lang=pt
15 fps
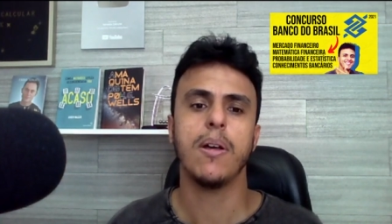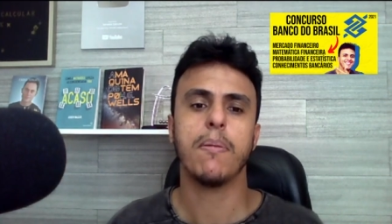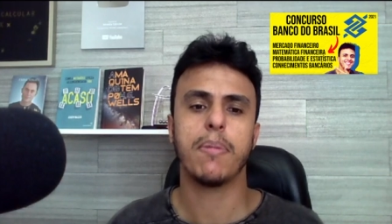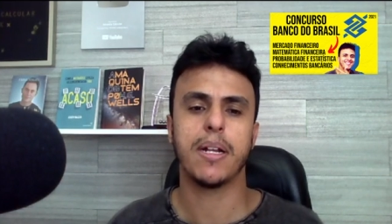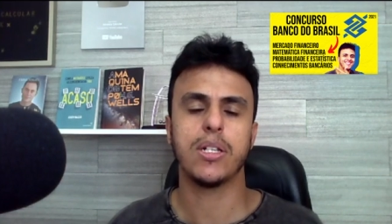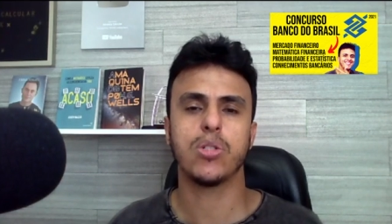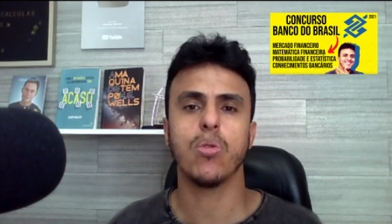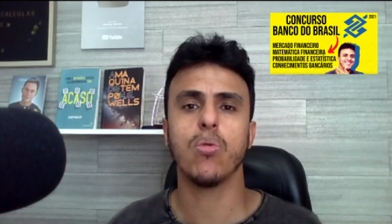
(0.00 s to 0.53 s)

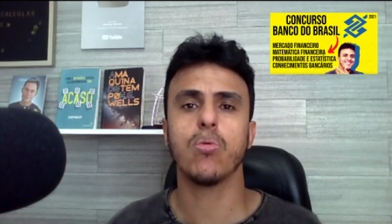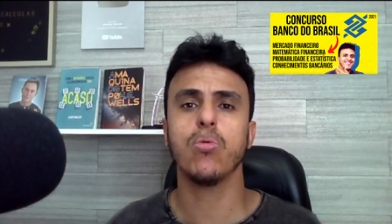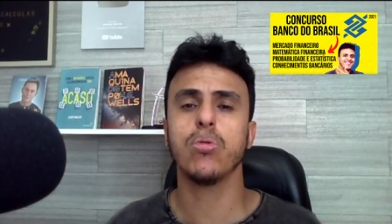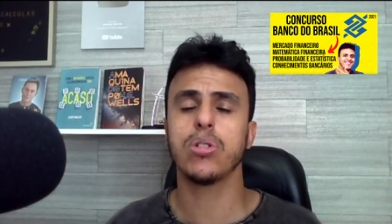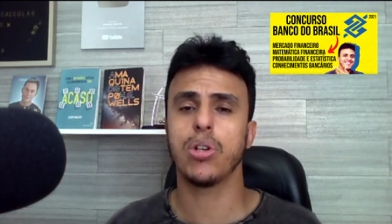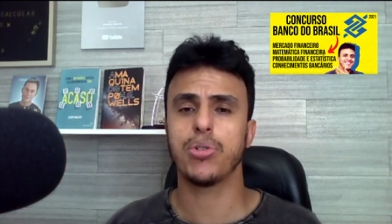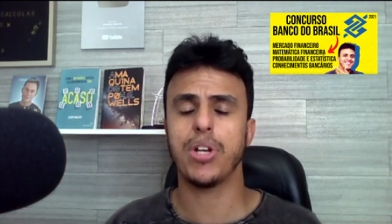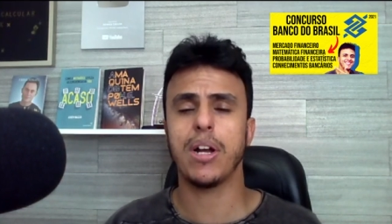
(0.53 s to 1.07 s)
Para esse
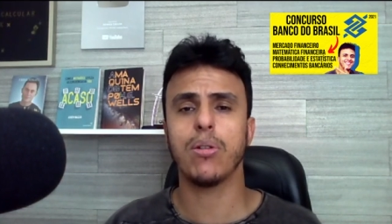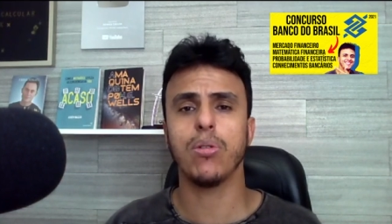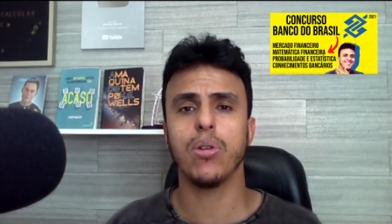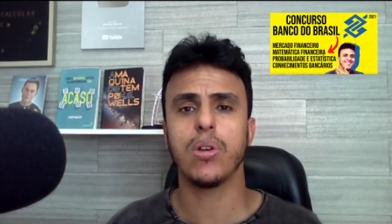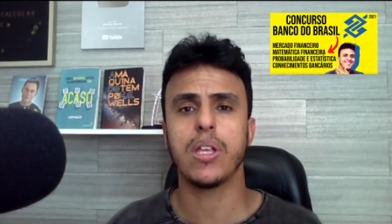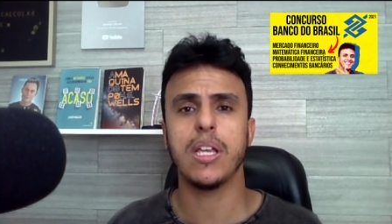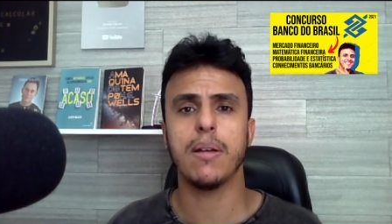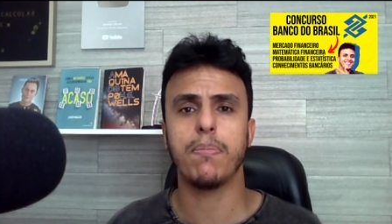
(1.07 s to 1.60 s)
concurso eu já
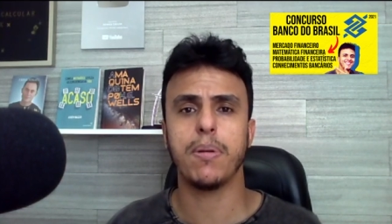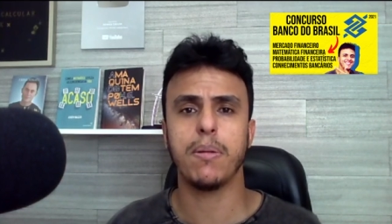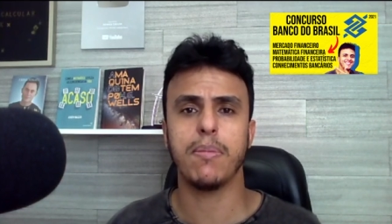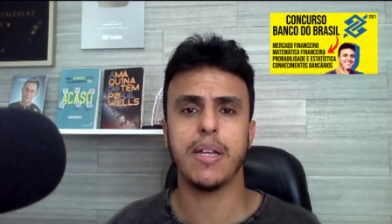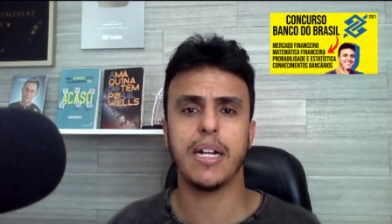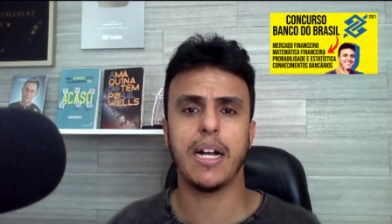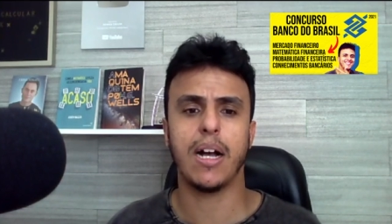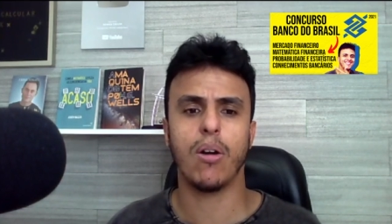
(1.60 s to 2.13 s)
coloquei a
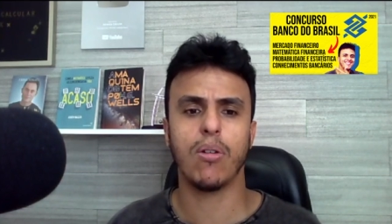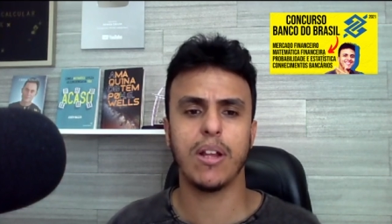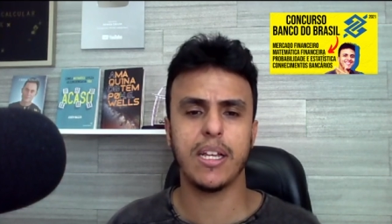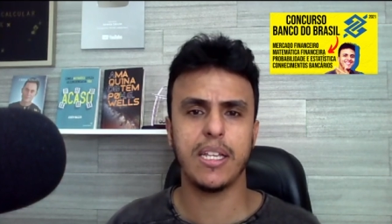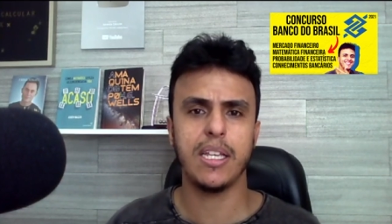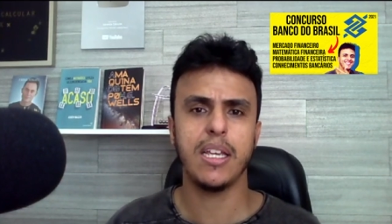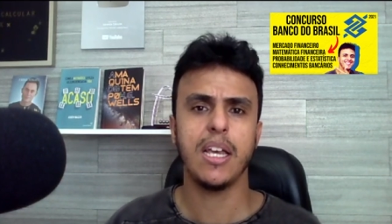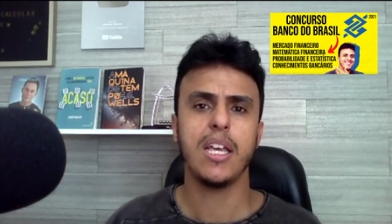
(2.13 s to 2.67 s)
primeira aula
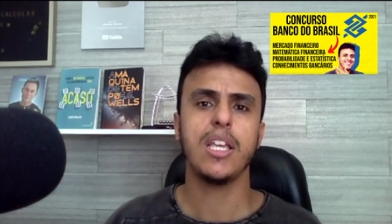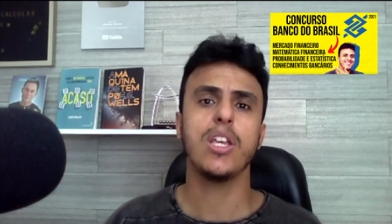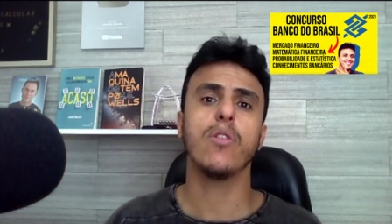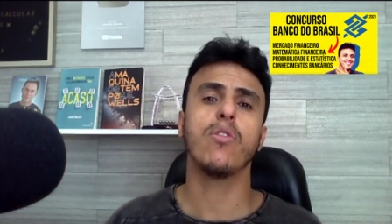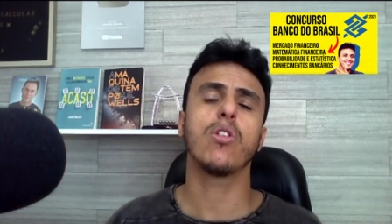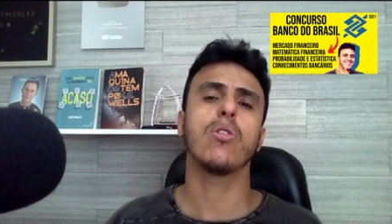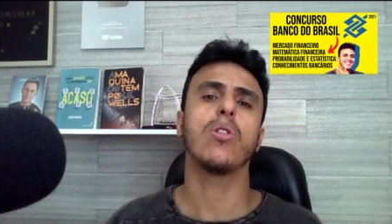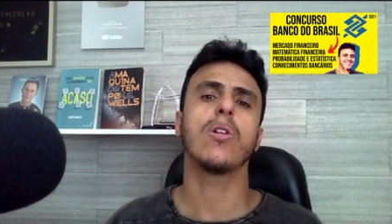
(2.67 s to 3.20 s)
aí e eu
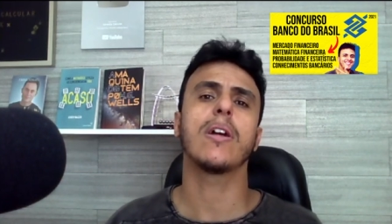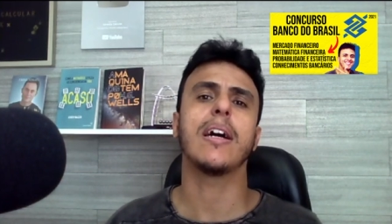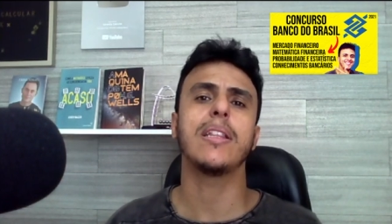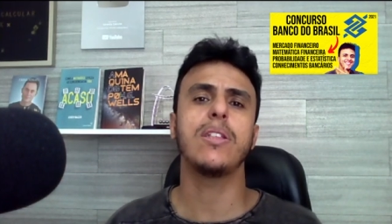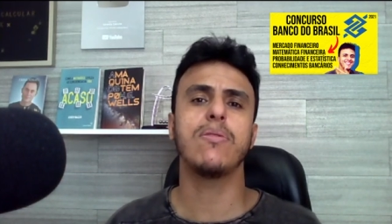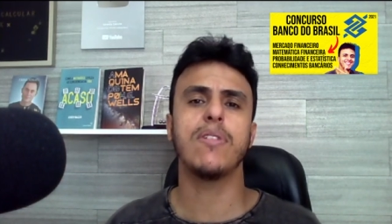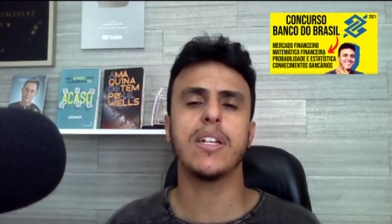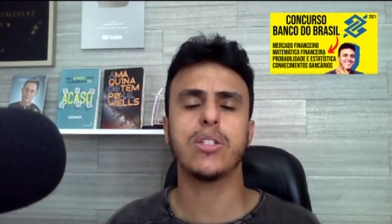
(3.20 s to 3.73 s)
vou colocar
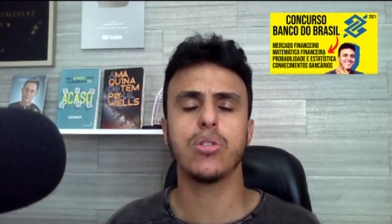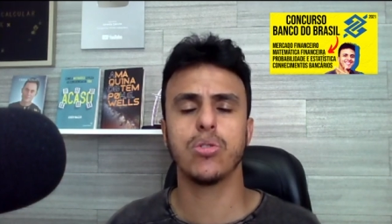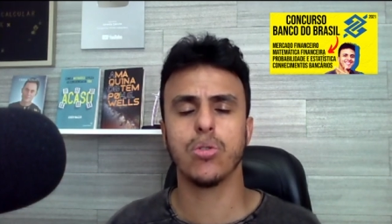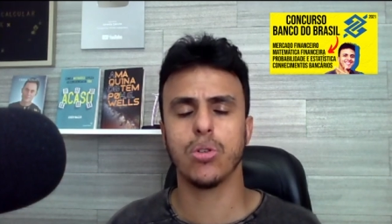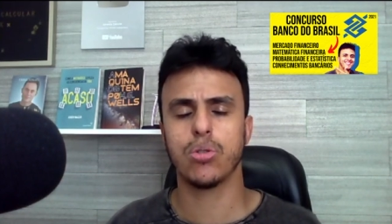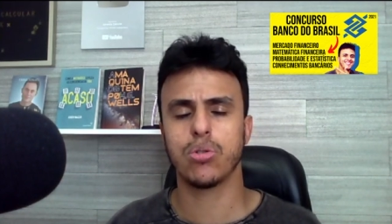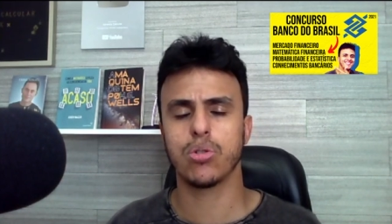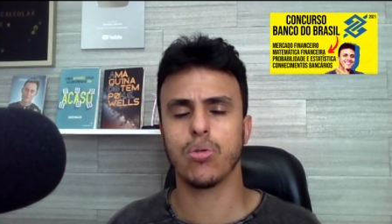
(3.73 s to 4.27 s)
diversos
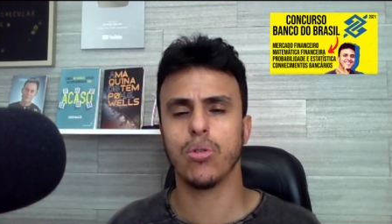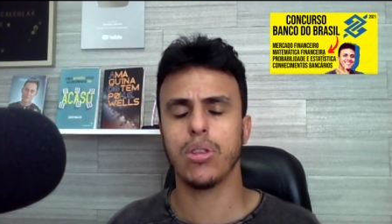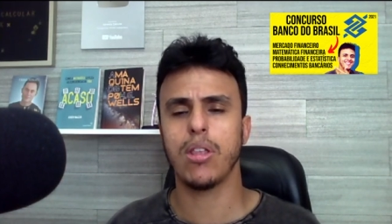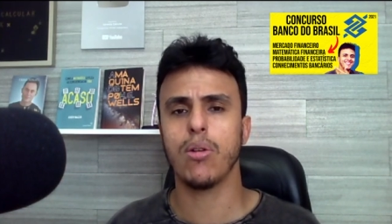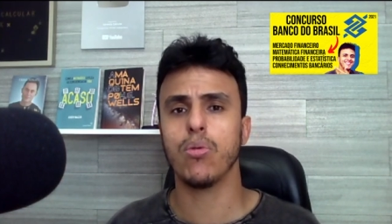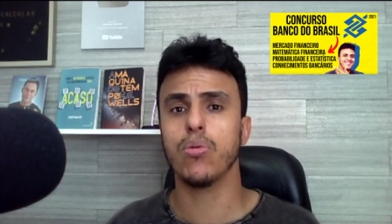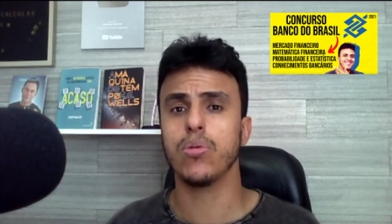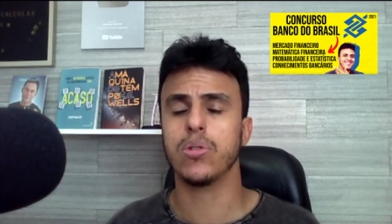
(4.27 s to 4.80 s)
outros
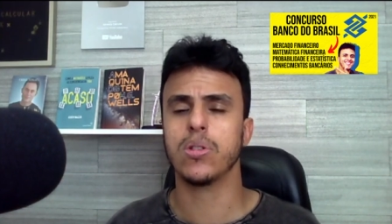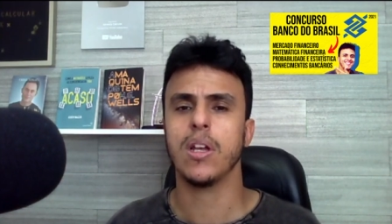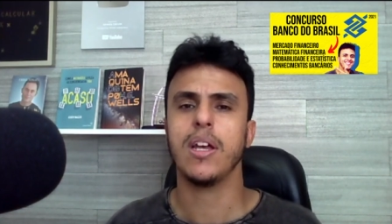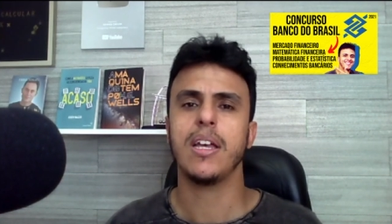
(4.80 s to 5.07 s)
conteúdos.